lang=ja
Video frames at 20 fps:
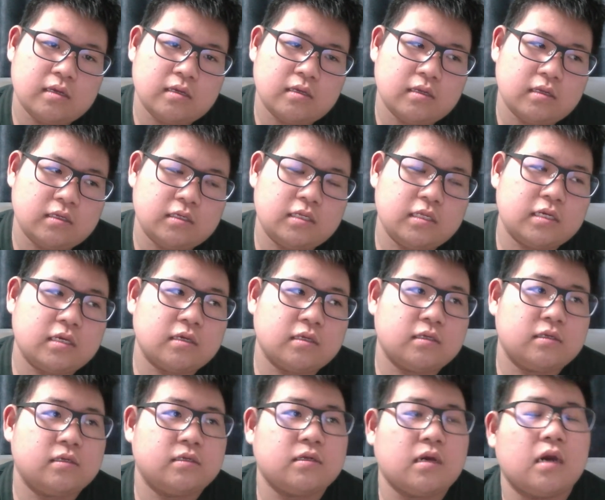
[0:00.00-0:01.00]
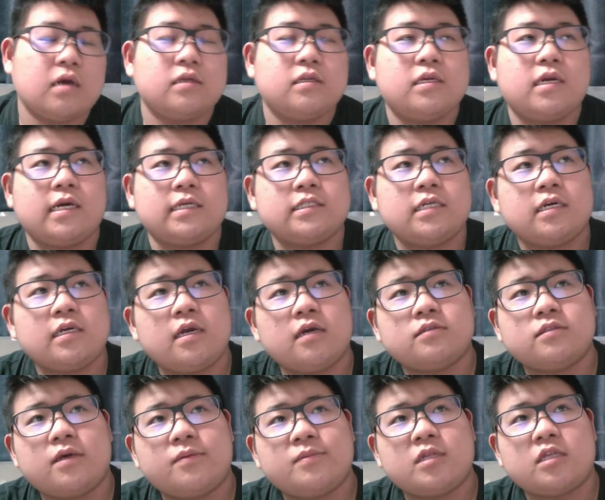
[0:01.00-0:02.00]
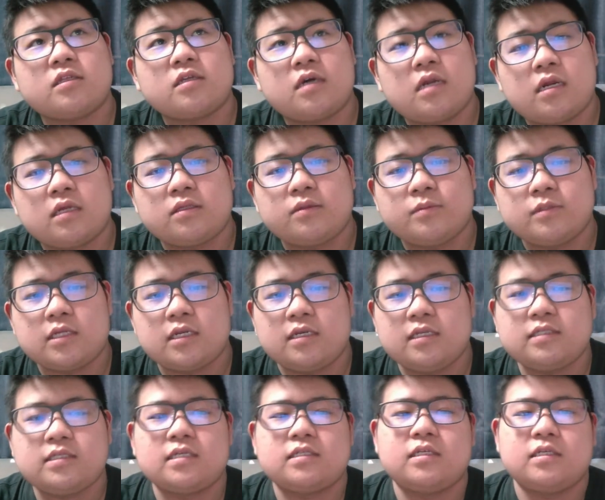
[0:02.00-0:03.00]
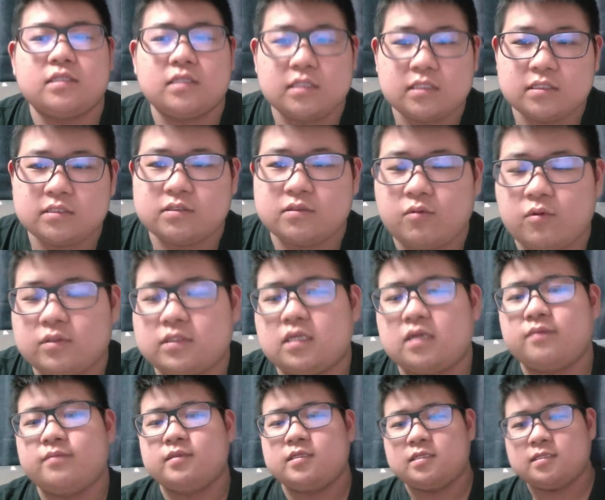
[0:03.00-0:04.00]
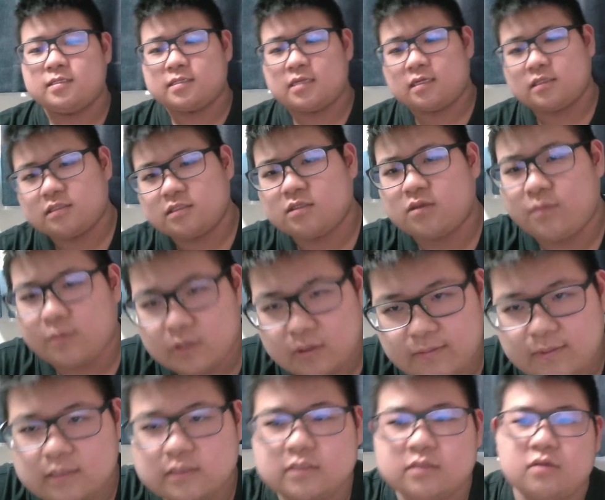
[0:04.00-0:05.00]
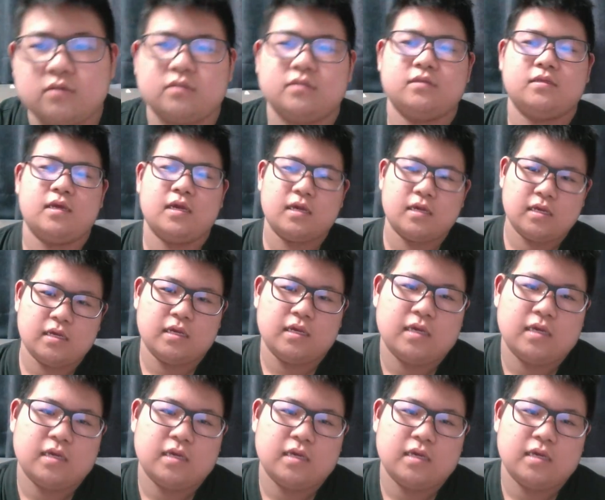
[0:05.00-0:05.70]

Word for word: え、リえリあリカちゃんギャグダメだったかなって思ったらリサちゃんだってその渡辺リサについて学ばすぞってね、